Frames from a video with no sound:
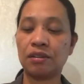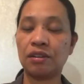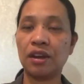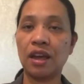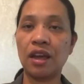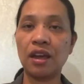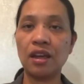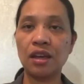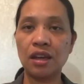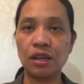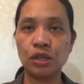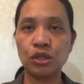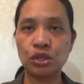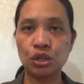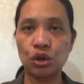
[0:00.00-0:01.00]
Okay?
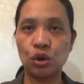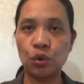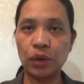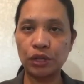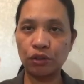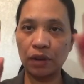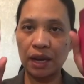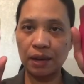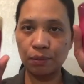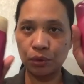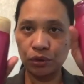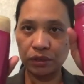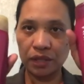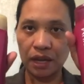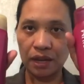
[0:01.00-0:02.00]
So, huwag niyong
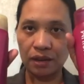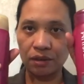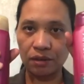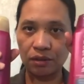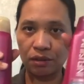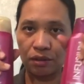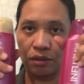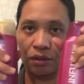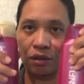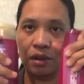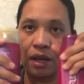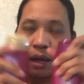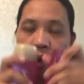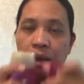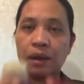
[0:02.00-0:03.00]
kalimutan. Oh,
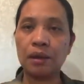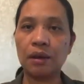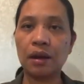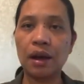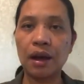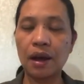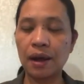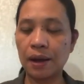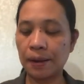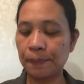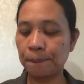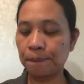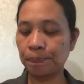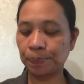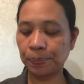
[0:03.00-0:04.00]
uh,
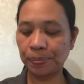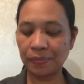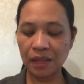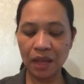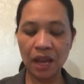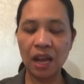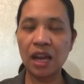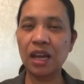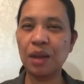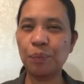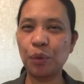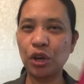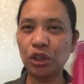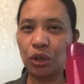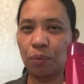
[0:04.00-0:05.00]
hindi po
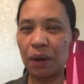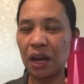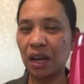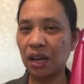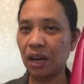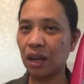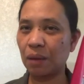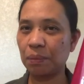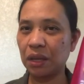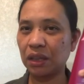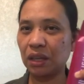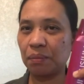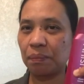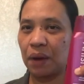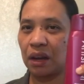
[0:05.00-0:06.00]
ito magandang
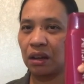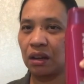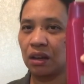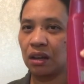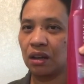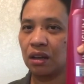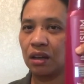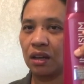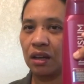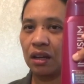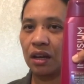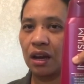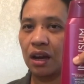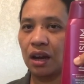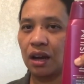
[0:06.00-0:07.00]
gamitin pag,
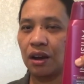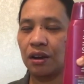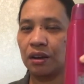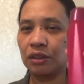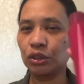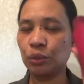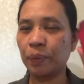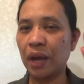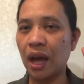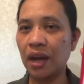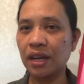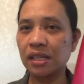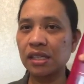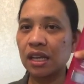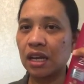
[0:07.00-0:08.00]
uh, to be
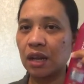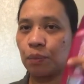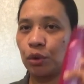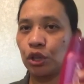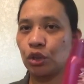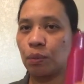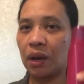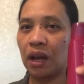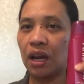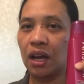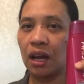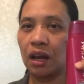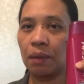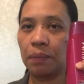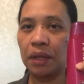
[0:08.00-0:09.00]
honest, hindi po ito
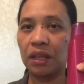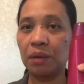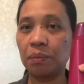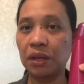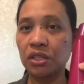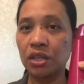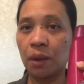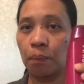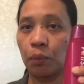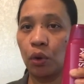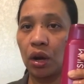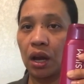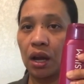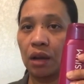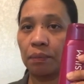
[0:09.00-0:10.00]
magandang gamitin pag shampoo
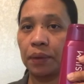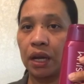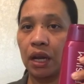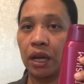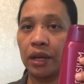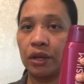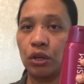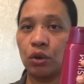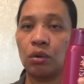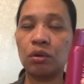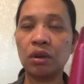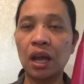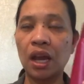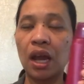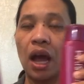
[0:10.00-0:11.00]
lang ang binili nyo.
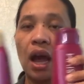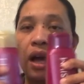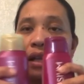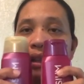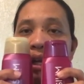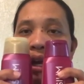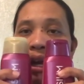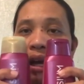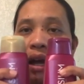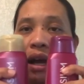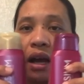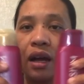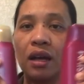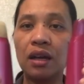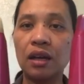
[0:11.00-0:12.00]
Kailangan
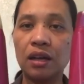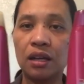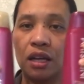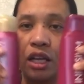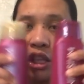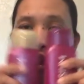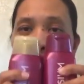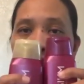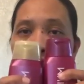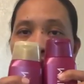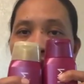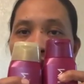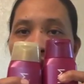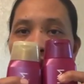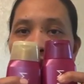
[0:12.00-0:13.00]
talaga ito.